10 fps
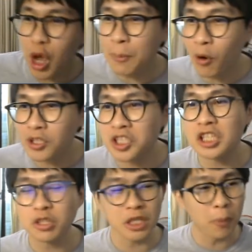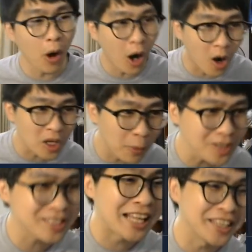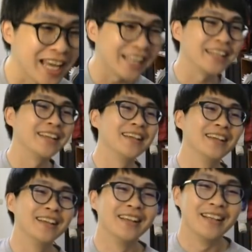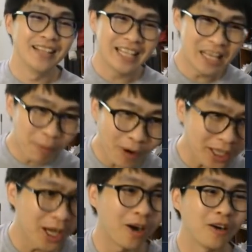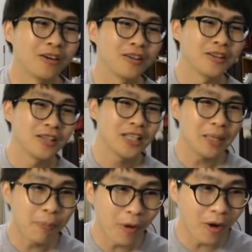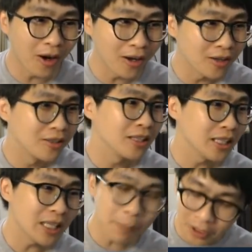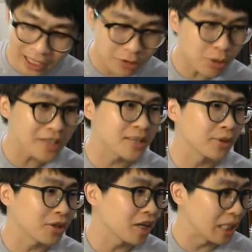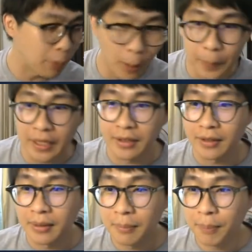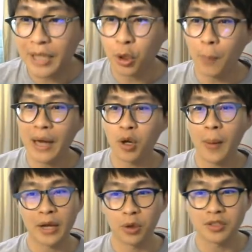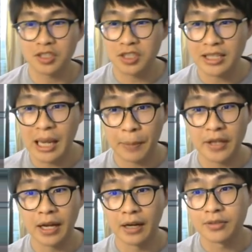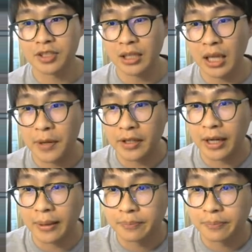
一波七，一波红，一波闪电，一波六，一波。一波你要刷什么都可以，一波病，拜托拜托拜托，直接再拼了，直接再拼了，